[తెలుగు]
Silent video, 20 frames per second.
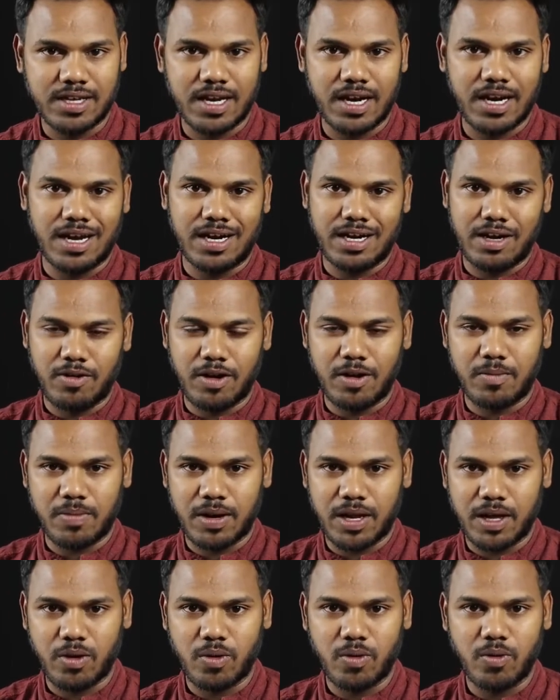ఫిజికల్గా డెవలప్
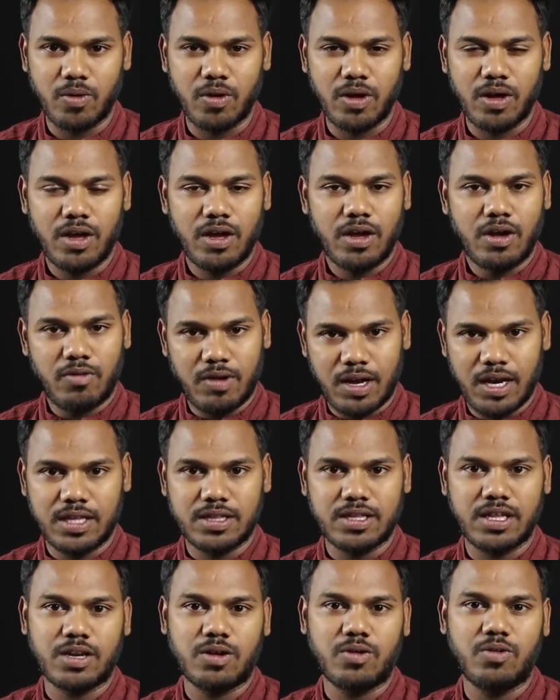లేరో
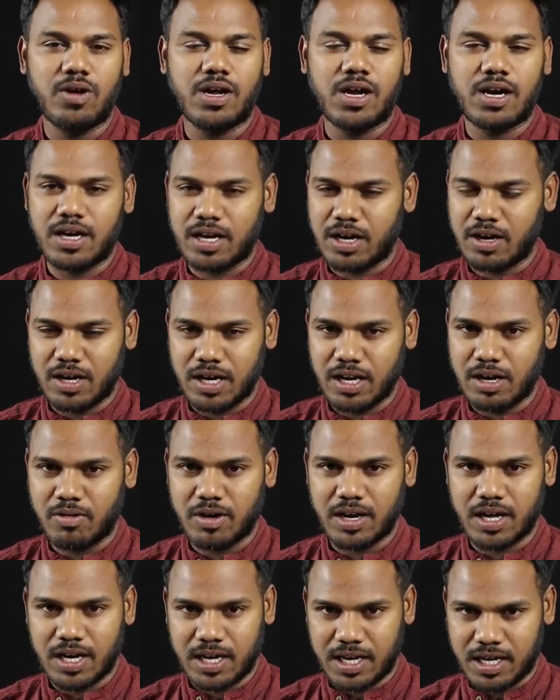వాళ్ళందరికీ కూడా అండగా
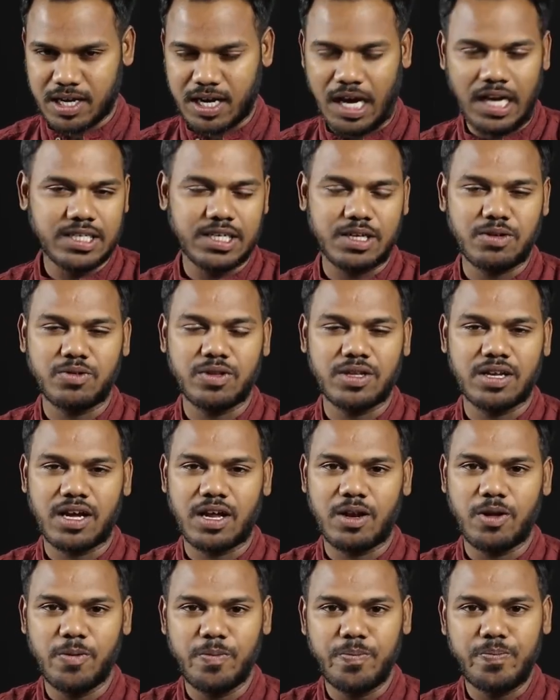నిలబడాలనే ఆశయం ఉంది
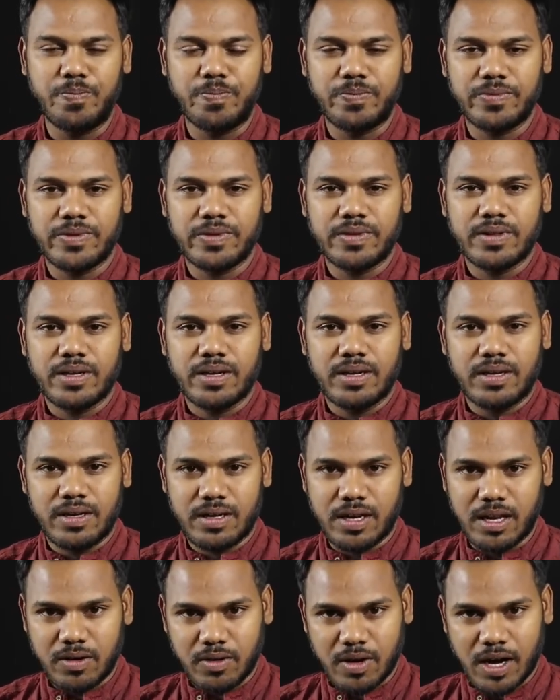నాలో
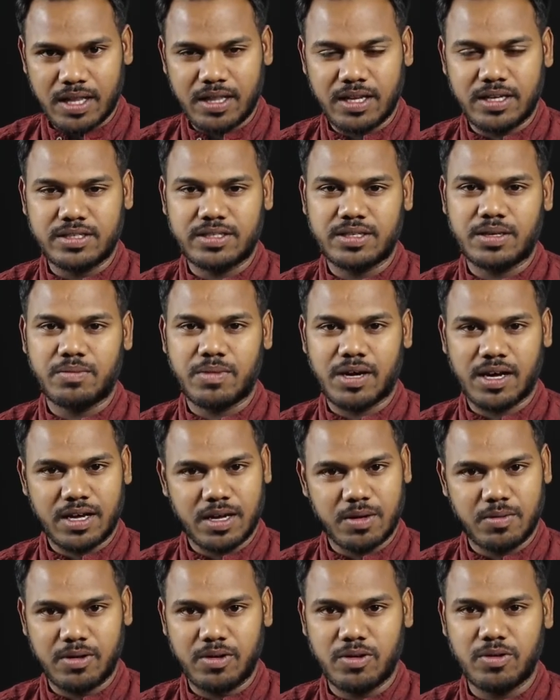నన్ను ఆదరించిన మా
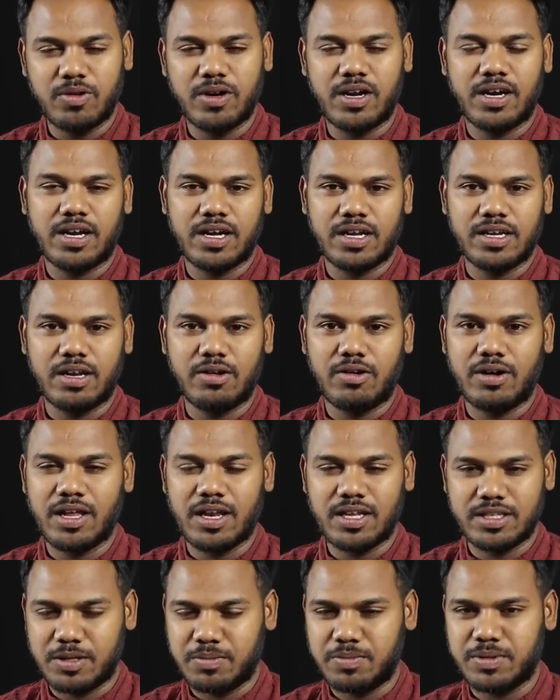అక్క బావకు కూడా అండగా
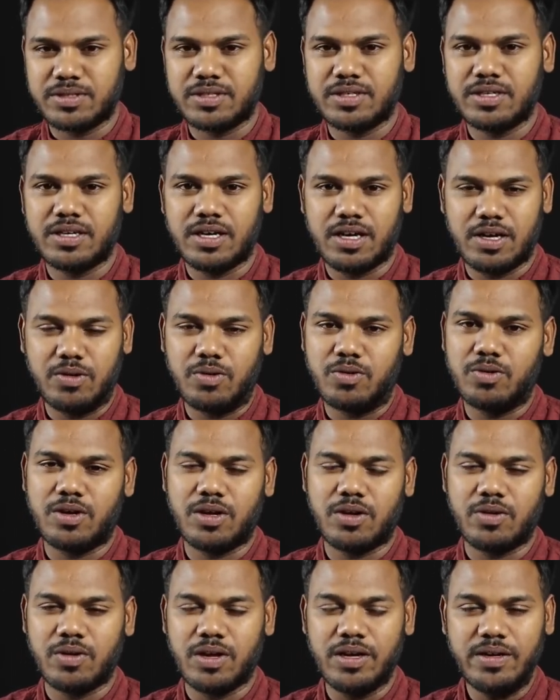నిలబడాలని చెప్పేసి అనుకుంటా
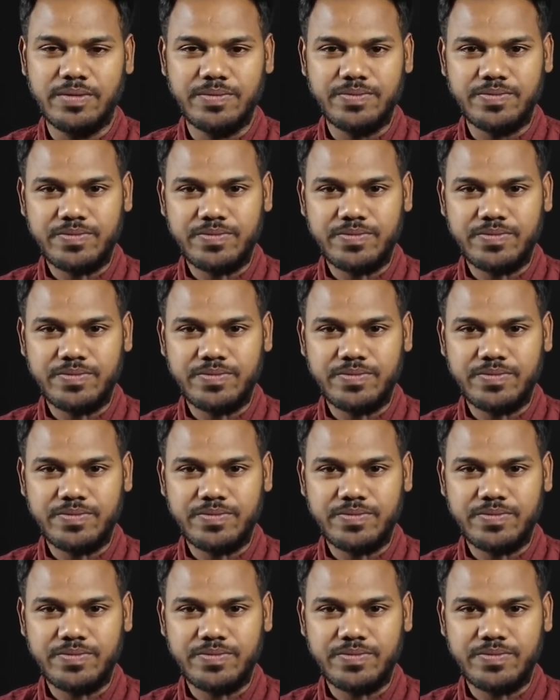ఉన్నా